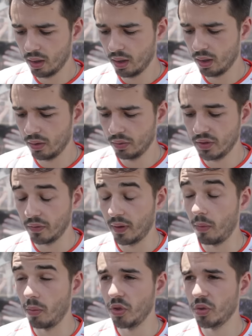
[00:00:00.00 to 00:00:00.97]
Euh, donc ils ont
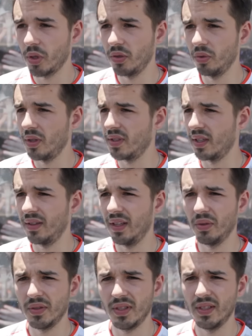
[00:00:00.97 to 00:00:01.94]
vraiment mieux joué que nous.
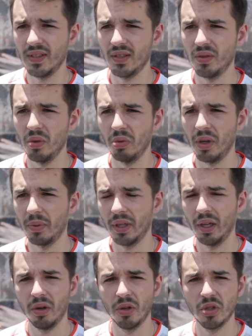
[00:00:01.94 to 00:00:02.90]
SND aussi, 6-2, on a pris
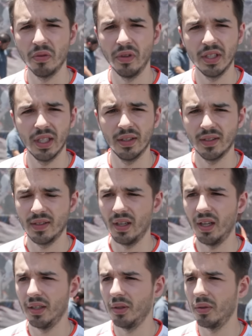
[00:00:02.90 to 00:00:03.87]
un clutch de V4,
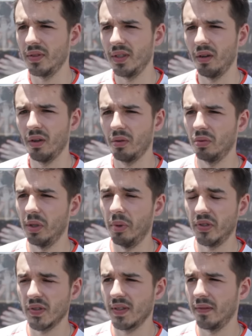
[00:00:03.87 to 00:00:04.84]
etc. Des grosses erreurs qu'on n'est
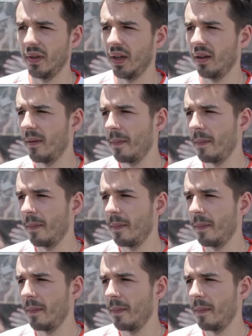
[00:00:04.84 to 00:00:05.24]
pas censé faire.